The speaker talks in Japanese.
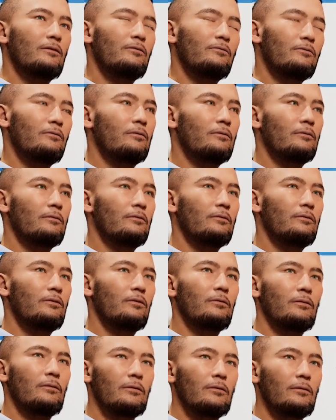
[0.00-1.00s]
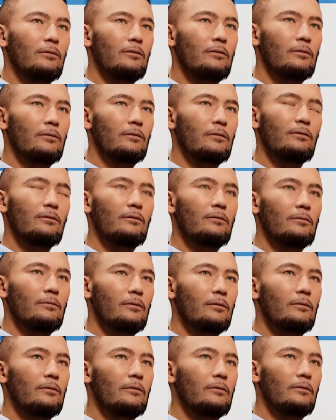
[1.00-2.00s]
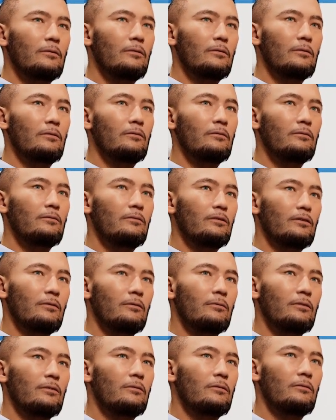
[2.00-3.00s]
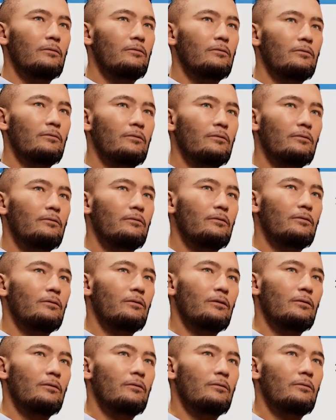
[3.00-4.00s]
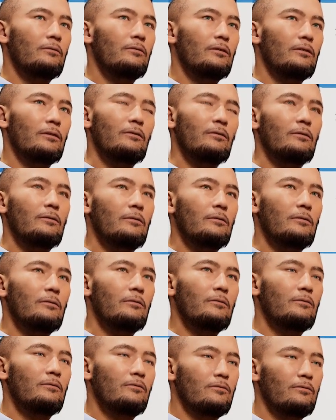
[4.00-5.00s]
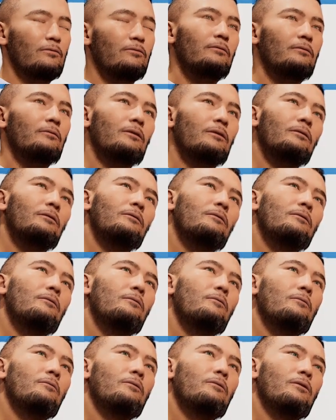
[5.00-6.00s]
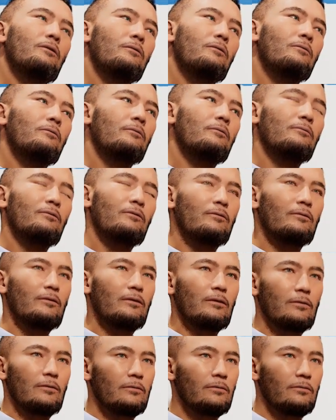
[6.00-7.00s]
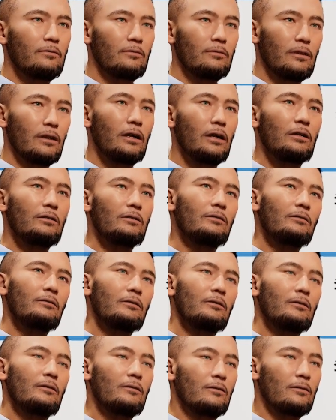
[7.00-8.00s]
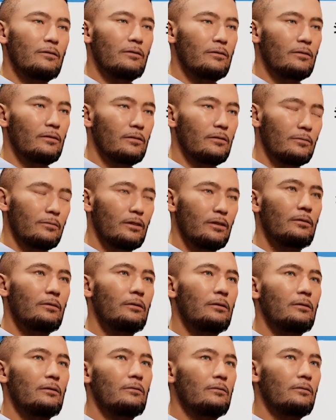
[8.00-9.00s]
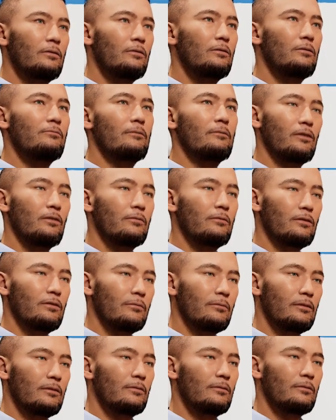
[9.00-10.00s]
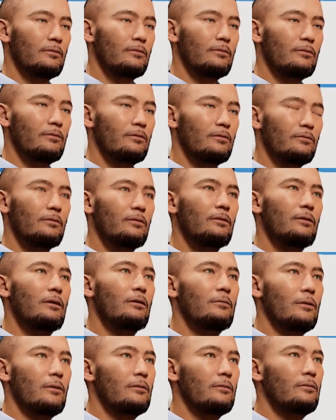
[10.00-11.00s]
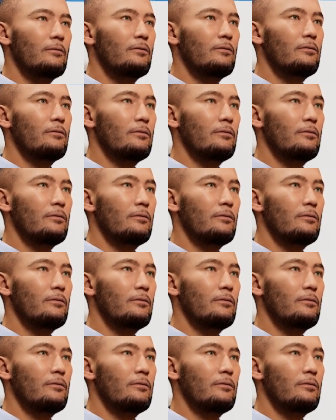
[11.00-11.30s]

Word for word: ちょっと、えー、今からストリーミングアウトプットということで、えー、YouTube にこの映像をですね、ちょっと流してみたいと思います。ちょっと画面を